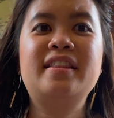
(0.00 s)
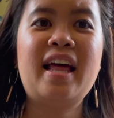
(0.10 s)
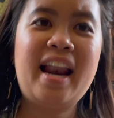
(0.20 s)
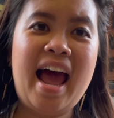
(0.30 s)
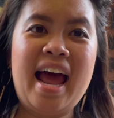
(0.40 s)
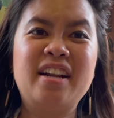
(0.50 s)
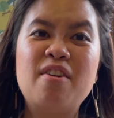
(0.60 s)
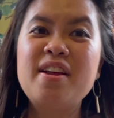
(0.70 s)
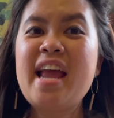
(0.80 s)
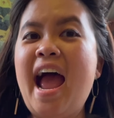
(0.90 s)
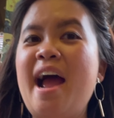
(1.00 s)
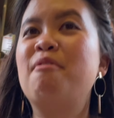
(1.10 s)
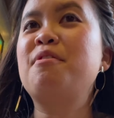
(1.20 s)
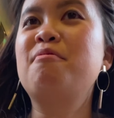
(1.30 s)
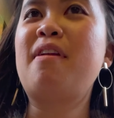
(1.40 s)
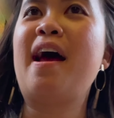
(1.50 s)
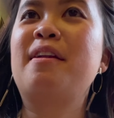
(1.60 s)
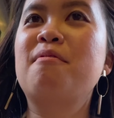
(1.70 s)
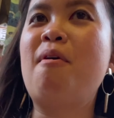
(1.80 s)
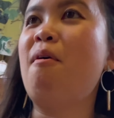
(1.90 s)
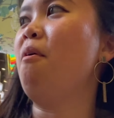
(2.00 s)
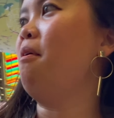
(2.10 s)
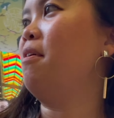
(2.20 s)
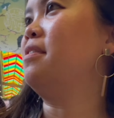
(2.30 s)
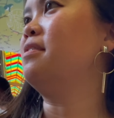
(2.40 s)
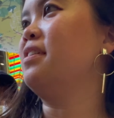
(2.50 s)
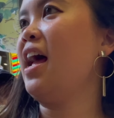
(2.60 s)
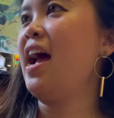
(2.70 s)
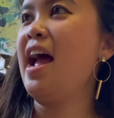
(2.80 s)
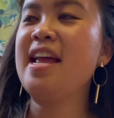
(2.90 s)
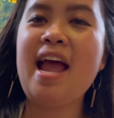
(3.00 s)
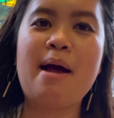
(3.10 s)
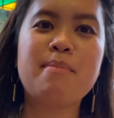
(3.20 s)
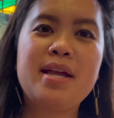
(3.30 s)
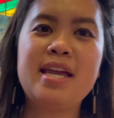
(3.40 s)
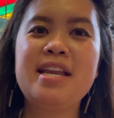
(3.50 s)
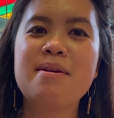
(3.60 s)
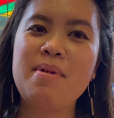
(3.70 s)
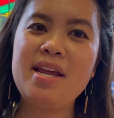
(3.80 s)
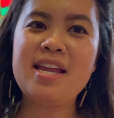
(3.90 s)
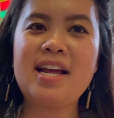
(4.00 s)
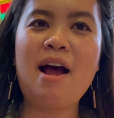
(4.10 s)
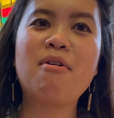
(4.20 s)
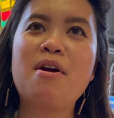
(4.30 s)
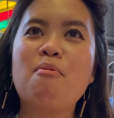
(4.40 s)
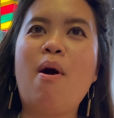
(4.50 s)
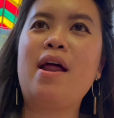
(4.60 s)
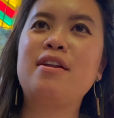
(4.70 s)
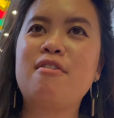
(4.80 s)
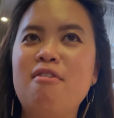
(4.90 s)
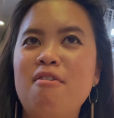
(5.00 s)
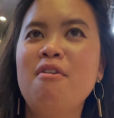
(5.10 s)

ตลาดก็ยาวอยู่นะทุกคนถ้าใครอยากมากินยังไม่ได้กินข้าวกลางวันก็